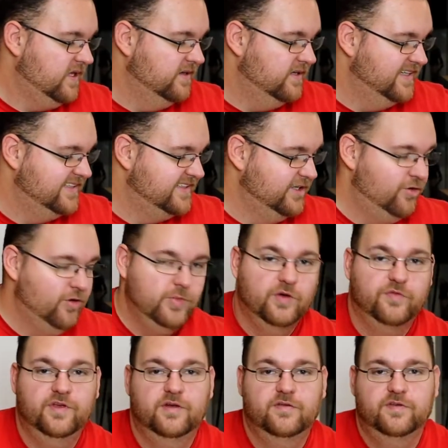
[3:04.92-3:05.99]
Äh, die kommt
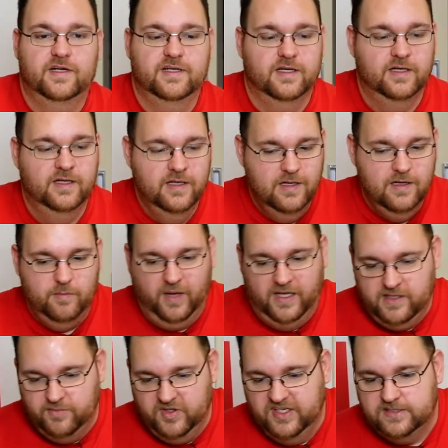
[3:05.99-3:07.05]
auf jeden Fall dann bei
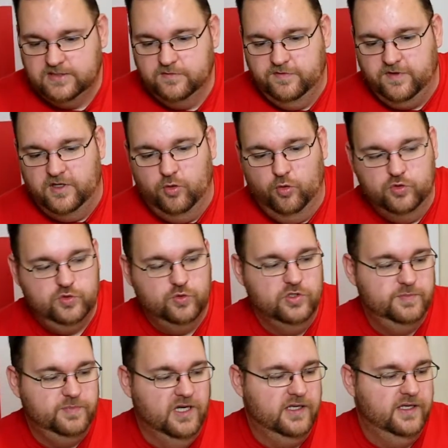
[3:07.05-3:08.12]
dem nächsten
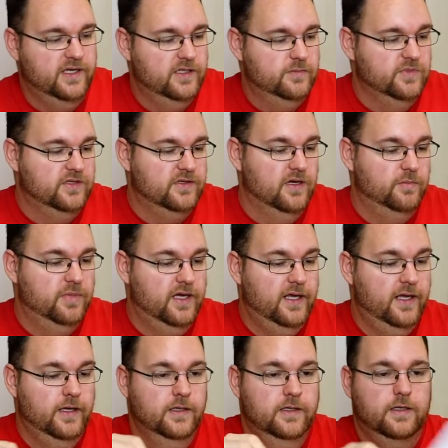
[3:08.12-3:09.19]
Verlosungspaket mit
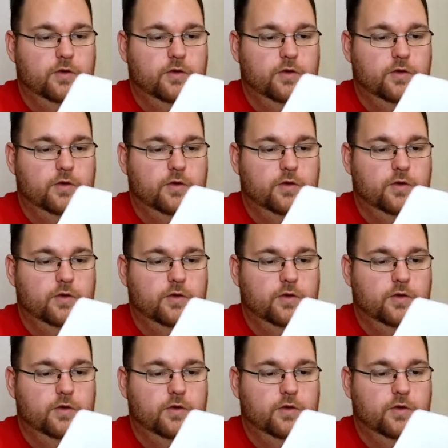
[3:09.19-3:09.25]
dabei.